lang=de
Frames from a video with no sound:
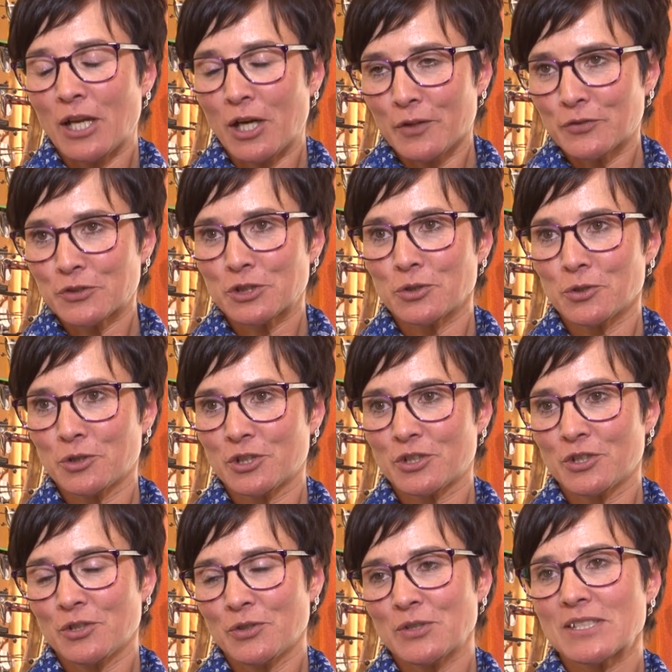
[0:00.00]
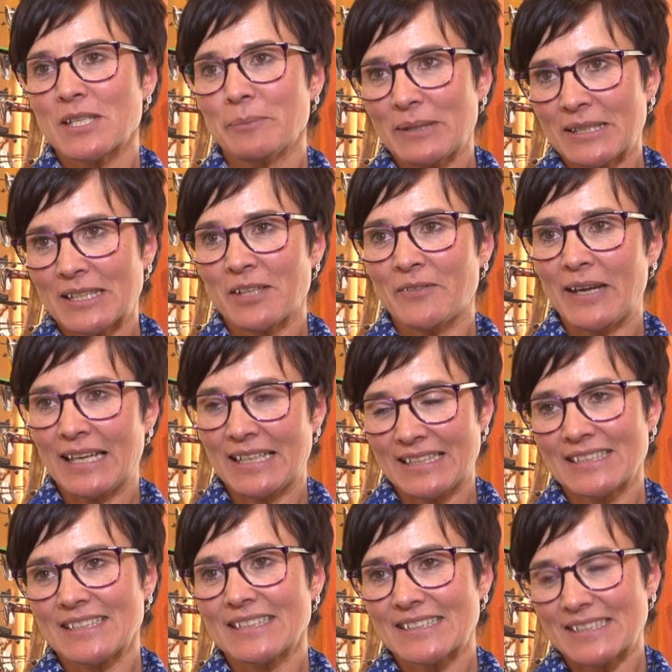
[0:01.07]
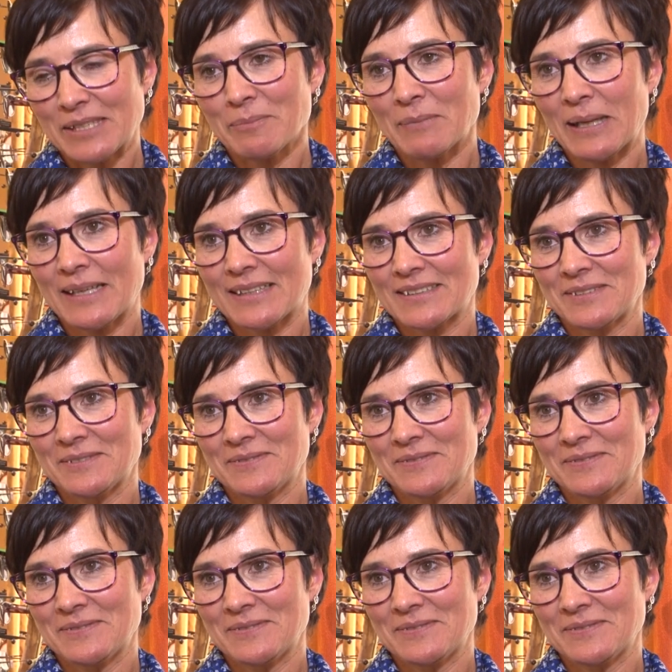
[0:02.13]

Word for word: aufgestockt und sind mittlerweile sieben Leute